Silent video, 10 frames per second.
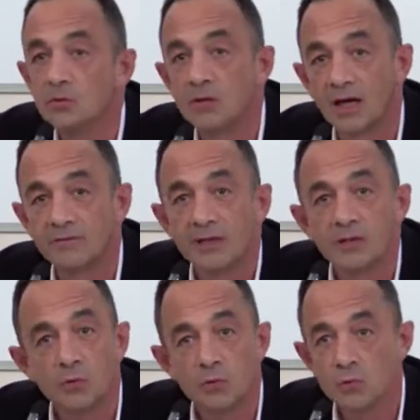
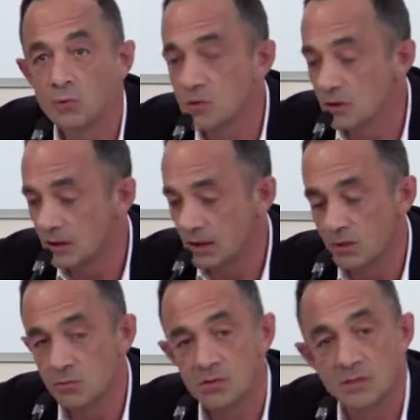travailleuse, qui
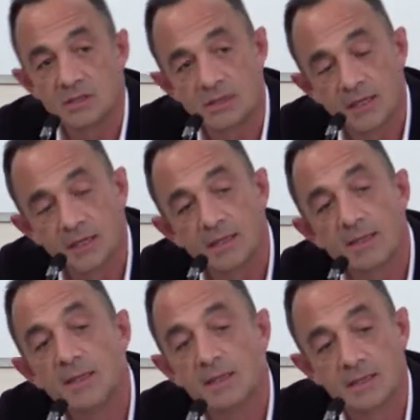réussit sa,
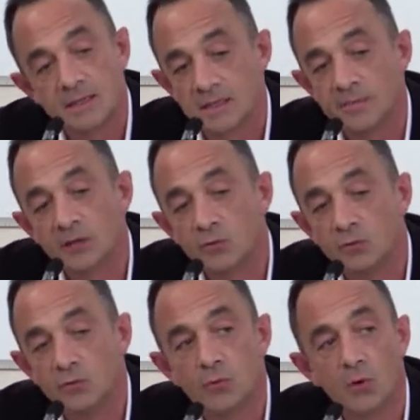sa
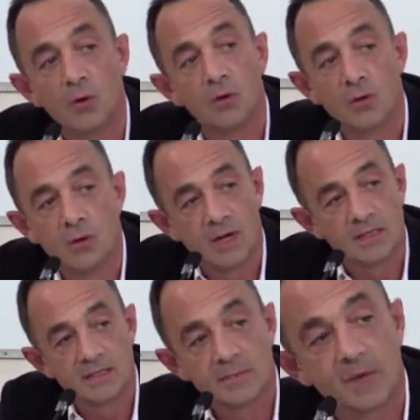matu assez